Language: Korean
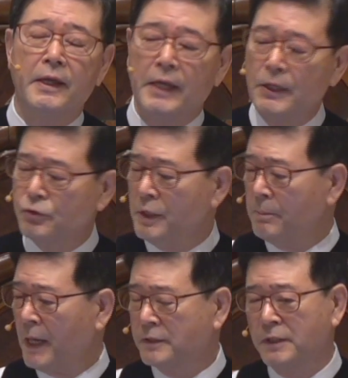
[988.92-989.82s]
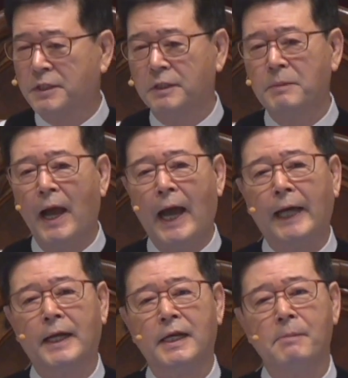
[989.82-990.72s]
예수님께서 지금
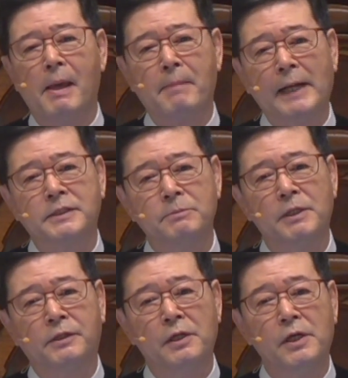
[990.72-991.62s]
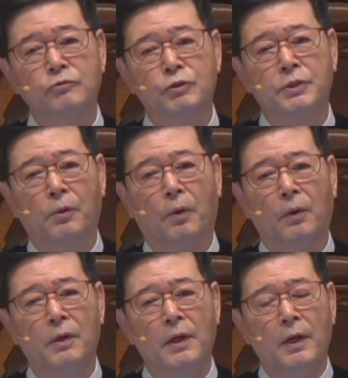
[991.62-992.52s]
하나님의 말씀을
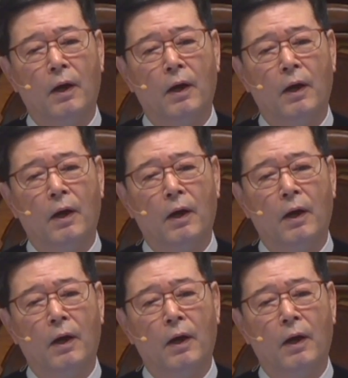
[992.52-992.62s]
들려주시고